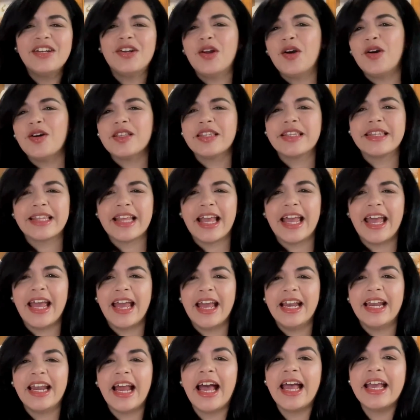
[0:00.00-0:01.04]
No sé,
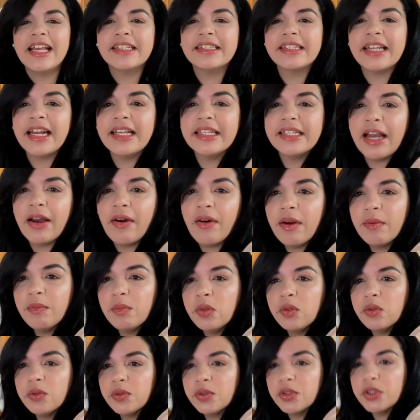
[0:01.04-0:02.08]
las extrañaba
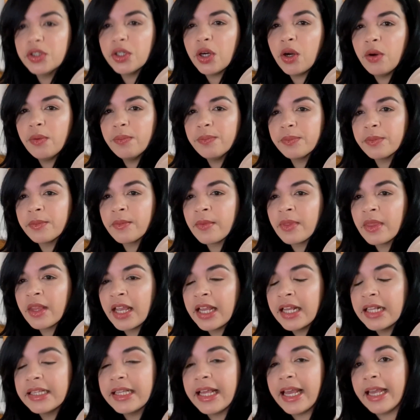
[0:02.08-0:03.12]
mucho.
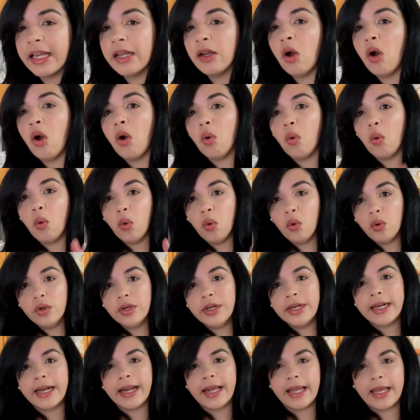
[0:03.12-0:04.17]
Tengo un
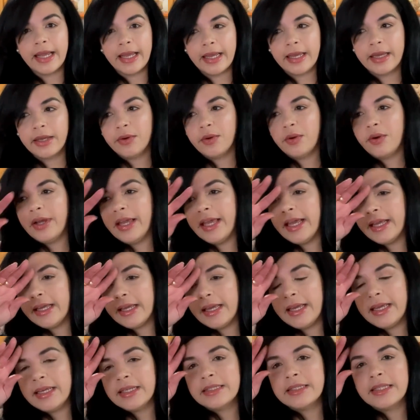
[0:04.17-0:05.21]
reguero en
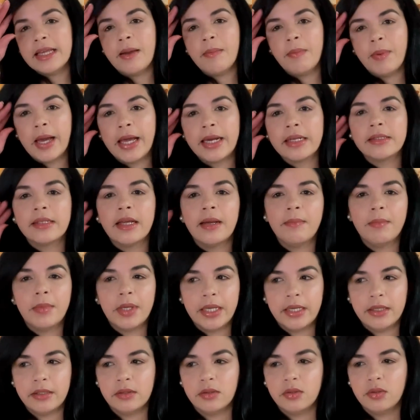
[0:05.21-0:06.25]
este
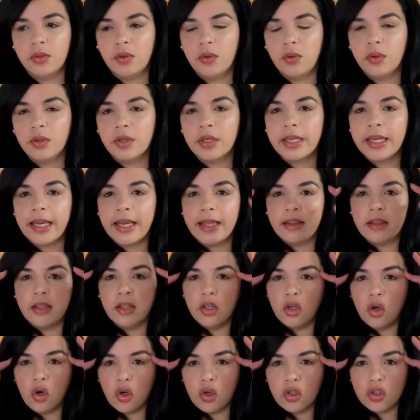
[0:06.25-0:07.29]
apartamento que
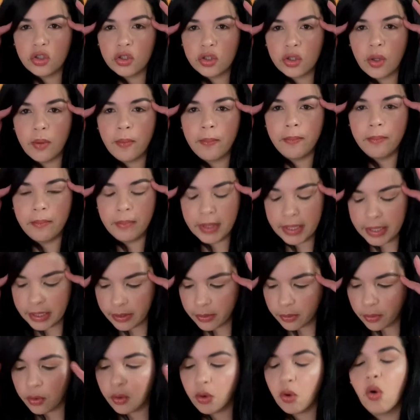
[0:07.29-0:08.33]
Dios
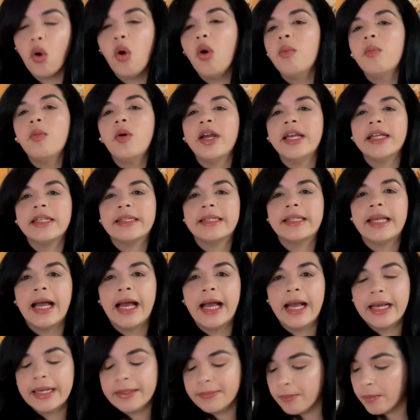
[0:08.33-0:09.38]
mío, cómo
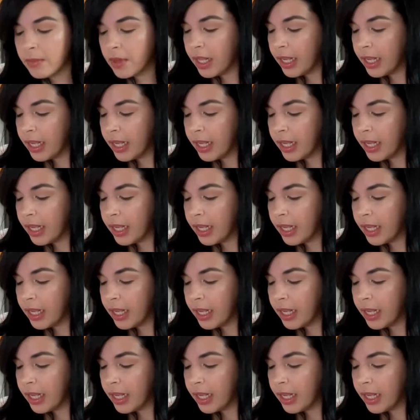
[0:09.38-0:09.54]
están.